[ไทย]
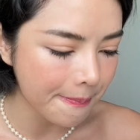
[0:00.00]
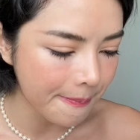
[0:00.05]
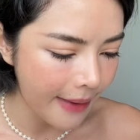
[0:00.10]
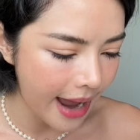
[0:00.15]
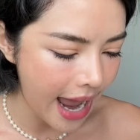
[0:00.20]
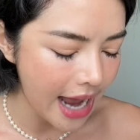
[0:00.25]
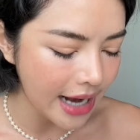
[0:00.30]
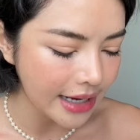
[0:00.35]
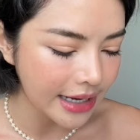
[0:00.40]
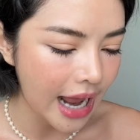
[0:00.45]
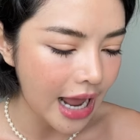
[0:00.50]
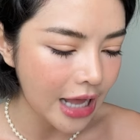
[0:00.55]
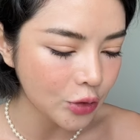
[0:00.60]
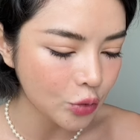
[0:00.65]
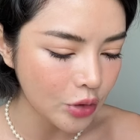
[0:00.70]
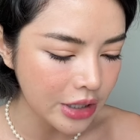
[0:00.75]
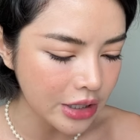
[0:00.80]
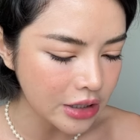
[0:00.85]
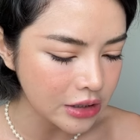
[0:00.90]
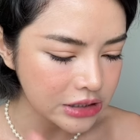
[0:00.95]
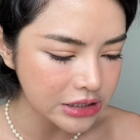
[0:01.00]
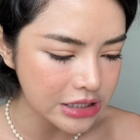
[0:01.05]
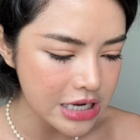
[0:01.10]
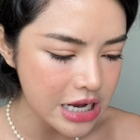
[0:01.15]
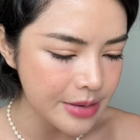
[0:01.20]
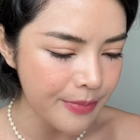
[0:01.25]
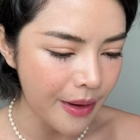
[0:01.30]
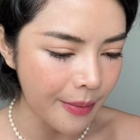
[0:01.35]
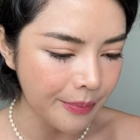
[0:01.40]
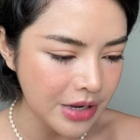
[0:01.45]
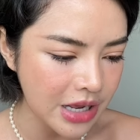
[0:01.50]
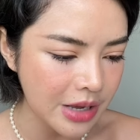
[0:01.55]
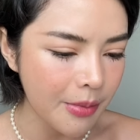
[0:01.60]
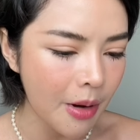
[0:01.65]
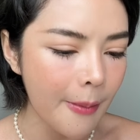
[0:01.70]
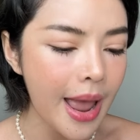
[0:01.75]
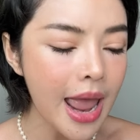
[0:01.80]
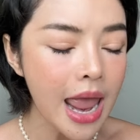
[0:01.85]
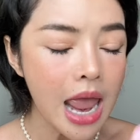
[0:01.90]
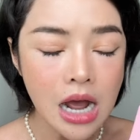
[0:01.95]
มากๆนะคะ ตัวนี้คือดีแบบดี
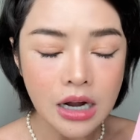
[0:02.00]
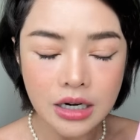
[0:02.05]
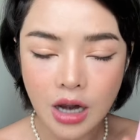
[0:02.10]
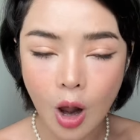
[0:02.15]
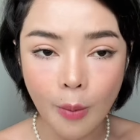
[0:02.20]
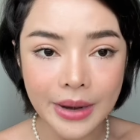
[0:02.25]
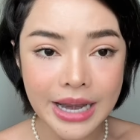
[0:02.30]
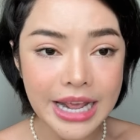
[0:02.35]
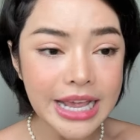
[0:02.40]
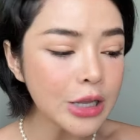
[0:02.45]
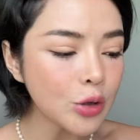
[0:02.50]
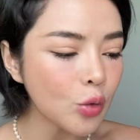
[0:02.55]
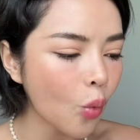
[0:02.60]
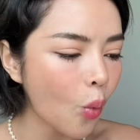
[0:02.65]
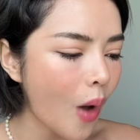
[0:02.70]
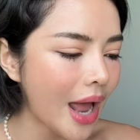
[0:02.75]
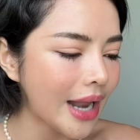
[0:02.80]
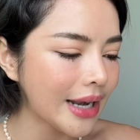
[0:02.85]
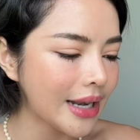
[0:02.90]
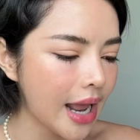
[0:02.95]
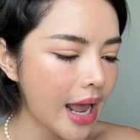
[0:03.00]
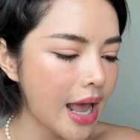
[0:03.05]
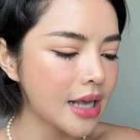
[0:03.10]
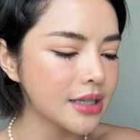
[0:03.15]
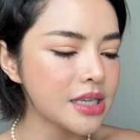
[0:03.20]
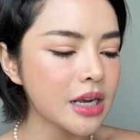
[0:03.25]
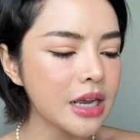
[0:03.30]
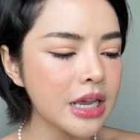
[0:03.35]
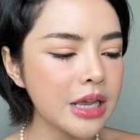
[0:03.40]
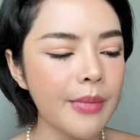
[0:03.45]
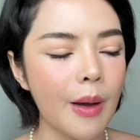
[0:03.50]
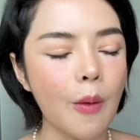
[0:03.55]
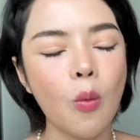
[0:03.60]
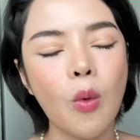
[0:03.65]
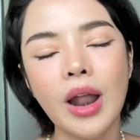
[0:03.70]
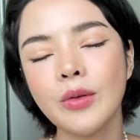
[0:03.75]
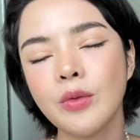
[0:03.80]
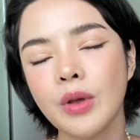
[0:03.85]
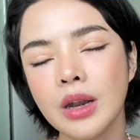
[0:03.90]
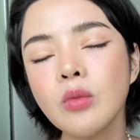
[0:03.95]
มากๆ เราไม่ได้กินทุกวันนะคะ จะกินแบบ
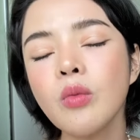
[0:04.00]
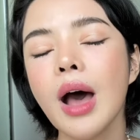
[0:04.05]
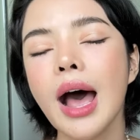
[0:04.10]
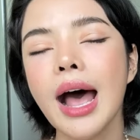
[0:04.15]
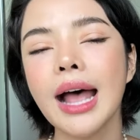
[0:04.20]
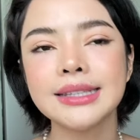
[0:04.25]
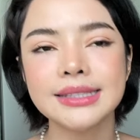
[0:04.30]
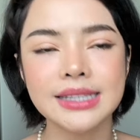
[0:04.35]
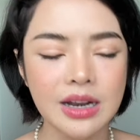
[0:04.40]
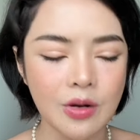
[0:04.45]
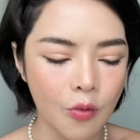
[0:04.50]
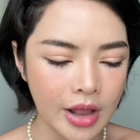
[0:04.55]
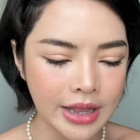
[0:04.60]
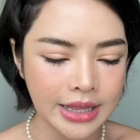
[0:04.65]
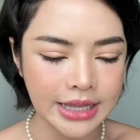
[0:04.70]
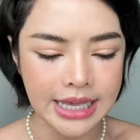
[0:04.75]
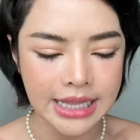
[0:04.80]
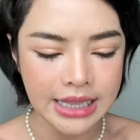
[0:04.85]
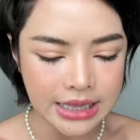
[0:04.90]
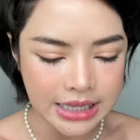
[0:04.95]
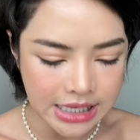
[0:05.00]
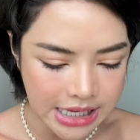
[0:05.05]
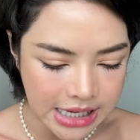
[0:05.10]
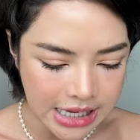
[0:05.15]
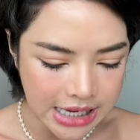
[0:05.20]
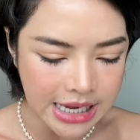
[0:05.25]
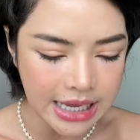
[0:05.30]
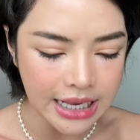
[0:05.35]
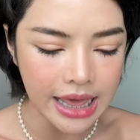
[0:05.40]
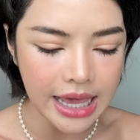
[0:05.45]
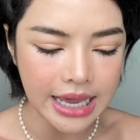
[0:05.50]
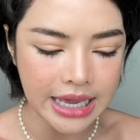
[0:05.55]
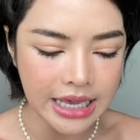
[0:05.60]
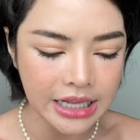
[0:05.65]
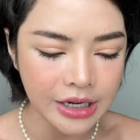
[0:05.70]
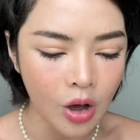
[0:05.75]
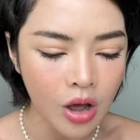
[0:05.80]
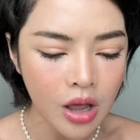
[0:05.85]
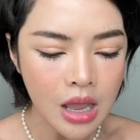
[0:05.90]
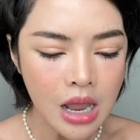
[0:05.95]
วันเว้นวันสำหรับวันกินทีอะไรอย่างเงี้ย
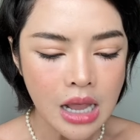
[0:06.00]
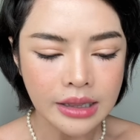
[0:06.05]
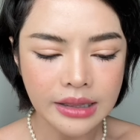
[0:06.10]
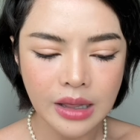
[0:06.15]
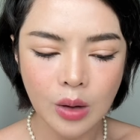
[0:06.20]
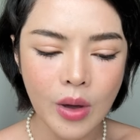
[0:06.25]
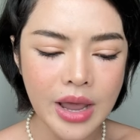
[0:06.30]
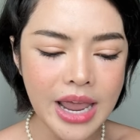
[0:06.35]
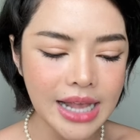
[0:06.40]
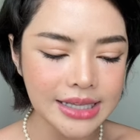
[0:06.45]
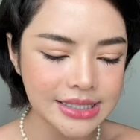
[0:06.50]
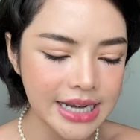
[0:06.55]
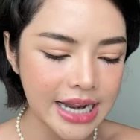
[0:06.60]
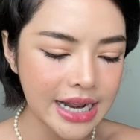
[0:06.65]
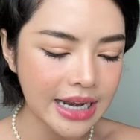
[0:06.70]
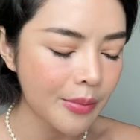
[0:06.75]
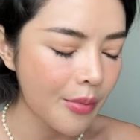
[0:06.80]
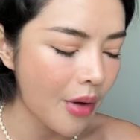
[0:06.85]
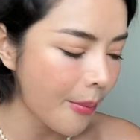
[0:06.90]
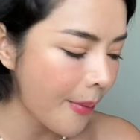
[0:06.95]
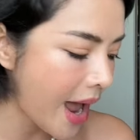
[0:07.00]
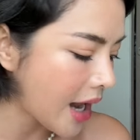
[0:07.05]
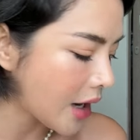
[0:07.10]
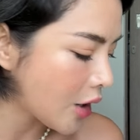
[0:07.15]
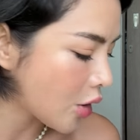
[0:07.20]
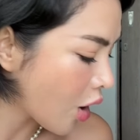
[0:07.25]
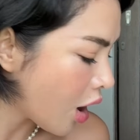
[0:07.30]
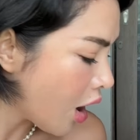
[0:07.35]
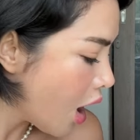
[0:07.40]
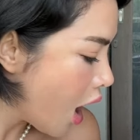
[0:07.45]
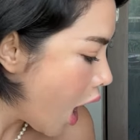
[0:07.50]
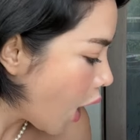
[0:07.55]
เนาะแต่ว่าอยากจะแนะนำมากๆ แล้วก็